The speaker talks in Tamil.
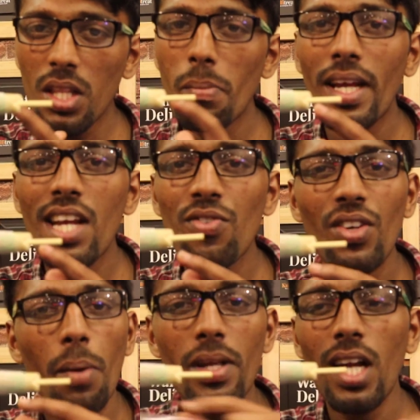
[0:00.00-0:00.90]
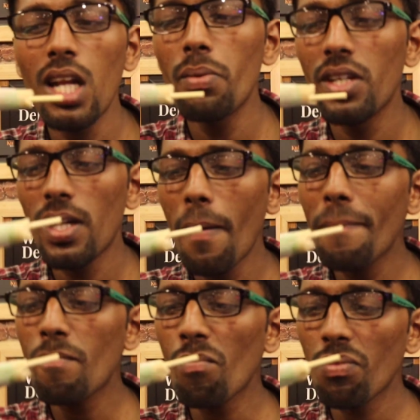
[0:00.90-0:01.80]
அந்த மலாய் ஃப்ளேவர் அப்படியே காலி பண்ணிட்டேன்
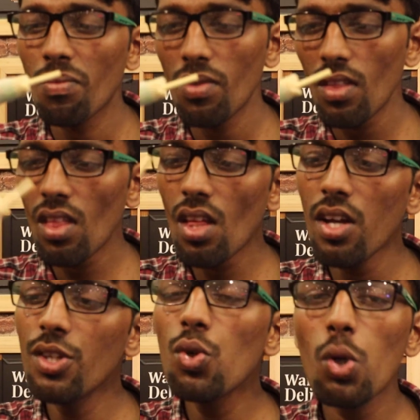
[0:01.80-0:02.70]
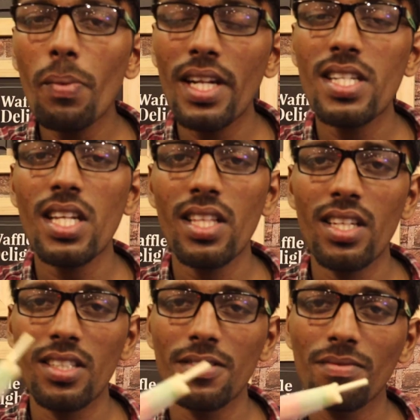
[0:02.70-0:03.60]
இதுவும் ரொம்ப டேஸ்ட்டாக தான்
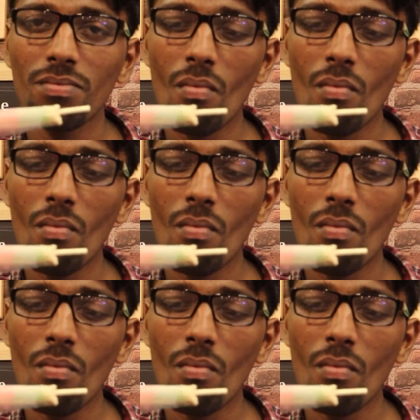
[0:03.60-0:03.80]
இருக்குது